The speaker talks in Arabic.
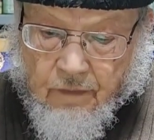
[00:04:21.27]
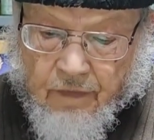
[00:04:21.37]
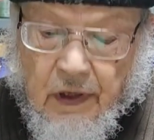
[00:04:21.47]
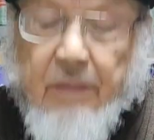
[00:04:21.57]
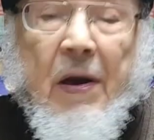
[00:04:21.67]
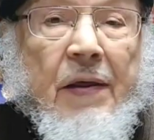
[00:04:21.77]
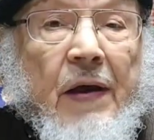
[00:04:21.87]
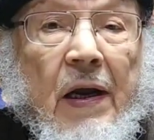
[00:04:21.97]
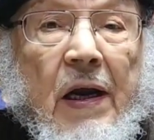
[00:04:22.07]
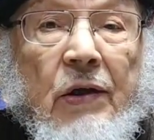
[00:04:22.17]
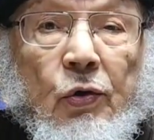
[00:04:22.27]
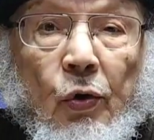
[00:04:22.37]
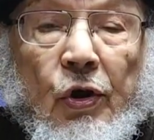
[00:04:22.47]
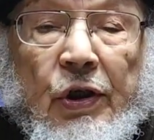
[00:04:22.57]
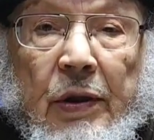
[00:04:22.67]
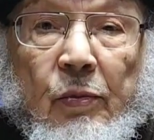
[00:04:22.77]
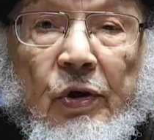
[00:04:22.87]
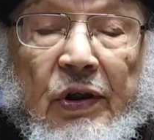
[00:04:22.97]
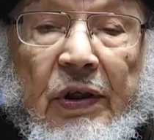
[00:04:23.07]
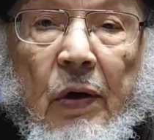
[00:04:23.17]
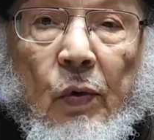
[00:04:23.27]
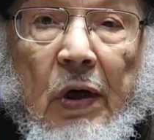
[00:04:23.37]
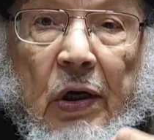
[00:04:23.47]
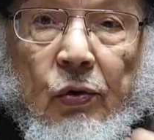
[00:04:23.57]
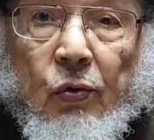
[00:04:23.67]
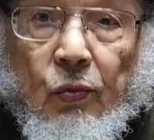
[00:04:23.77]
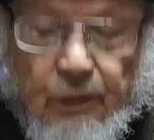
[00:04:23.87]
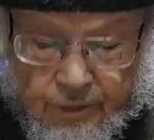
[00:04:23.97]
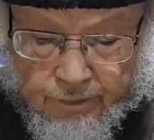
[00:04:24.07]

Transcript: فلماذا لا تقدم الدولة